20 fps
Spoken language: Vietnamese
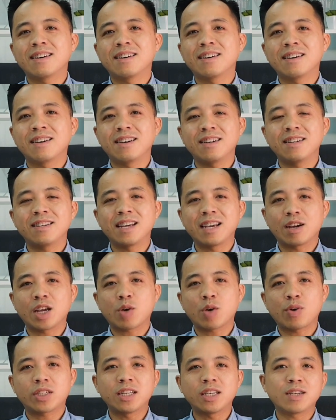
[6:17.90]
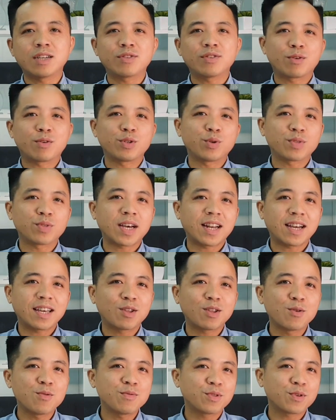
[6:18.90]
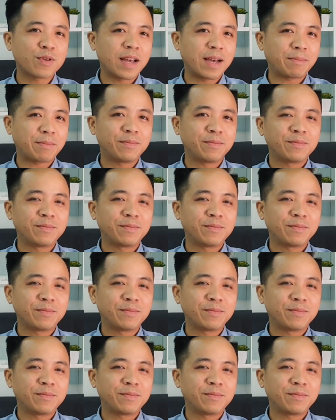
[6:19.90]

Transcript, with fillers: Đấy, để cái quá trình giao dịch của chúng ta đã kết thúc tốt đẹp.